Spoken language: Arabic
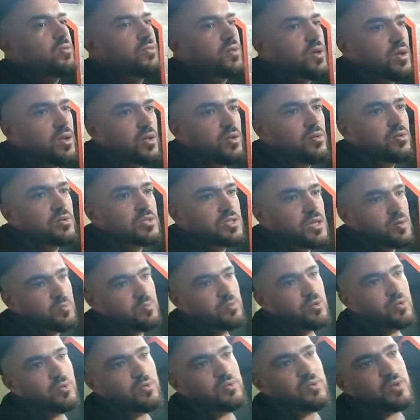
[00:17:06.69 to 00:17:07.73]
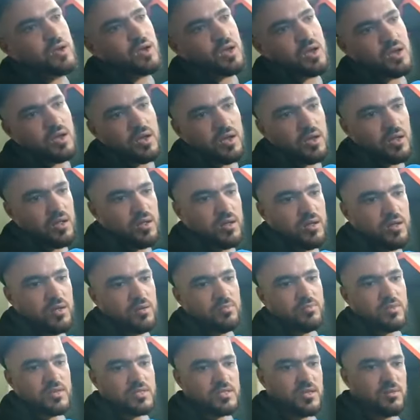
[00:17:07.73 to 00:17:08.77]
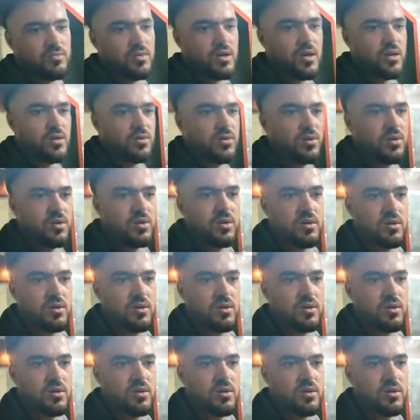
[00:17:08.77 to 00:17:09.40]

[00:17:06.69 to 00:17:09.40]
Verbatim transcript: فيها لوسيبي وفيها مرسى مارو